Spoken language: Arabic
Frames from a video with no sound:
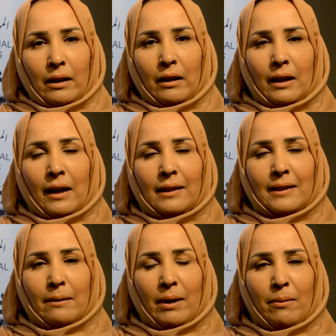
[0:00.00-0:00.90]
لقاء
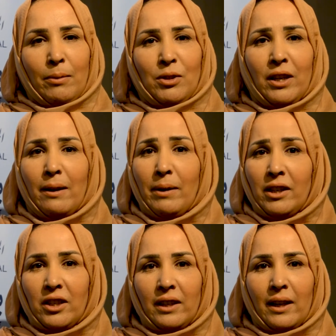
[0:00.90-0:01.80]
السينمائي ببجايه
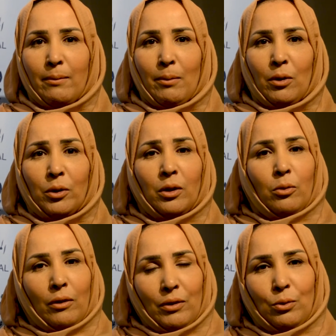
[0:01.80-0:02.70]
مهرجان كرامه بالاردن
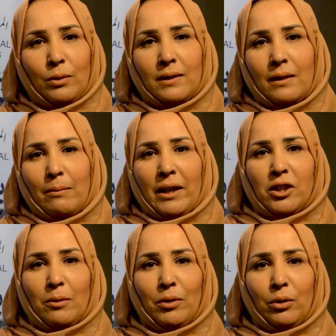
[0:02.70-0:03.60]
وفي تونس
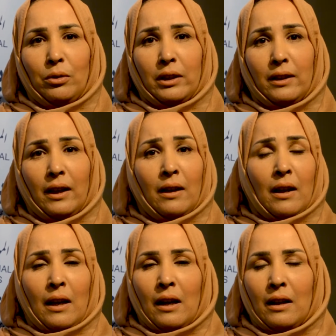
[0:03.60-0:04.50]
مهرجان بعيونهن
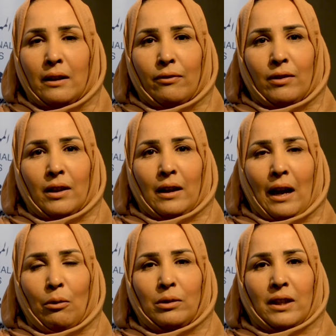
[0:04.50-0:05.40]
اللي فيه
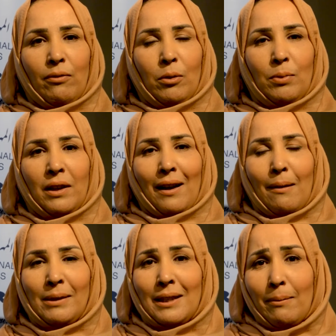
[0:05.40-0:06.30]
نحاولوا نتكفلوا
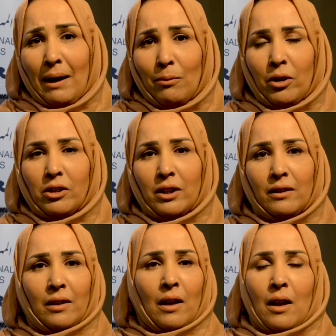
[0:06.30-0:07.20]
باقامه سبعه
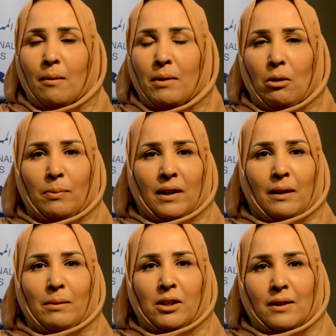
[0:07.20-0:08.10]
مخرجات من
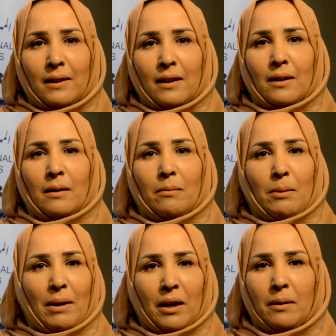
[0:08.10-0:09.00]
لبنان من الجزائر من
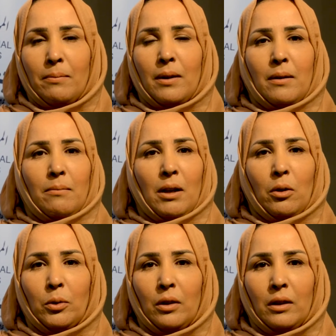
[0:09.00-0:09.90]
المغرب من
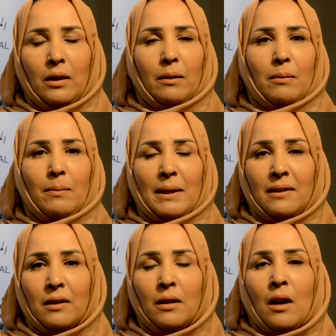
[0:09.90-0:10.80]
الاردن من مصر